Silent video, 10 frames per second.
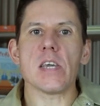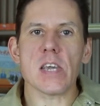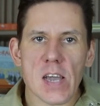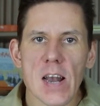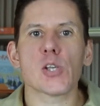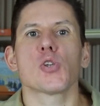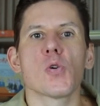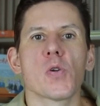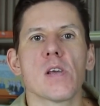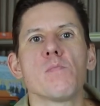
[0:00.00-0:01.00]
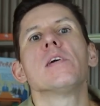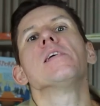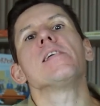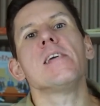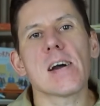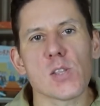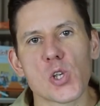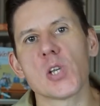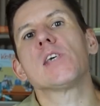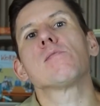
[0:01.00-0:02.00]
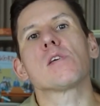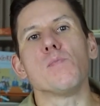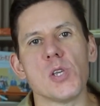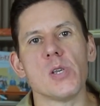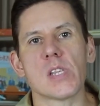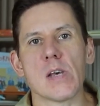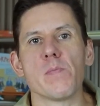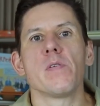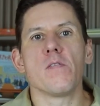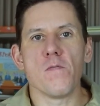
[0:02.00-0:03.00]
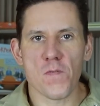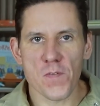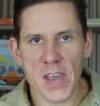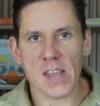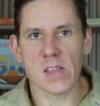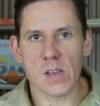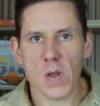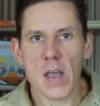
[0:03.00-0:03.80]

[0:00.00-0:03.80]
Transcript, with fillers: i klasztorem, i Andrzejem Kmicicem w jednym.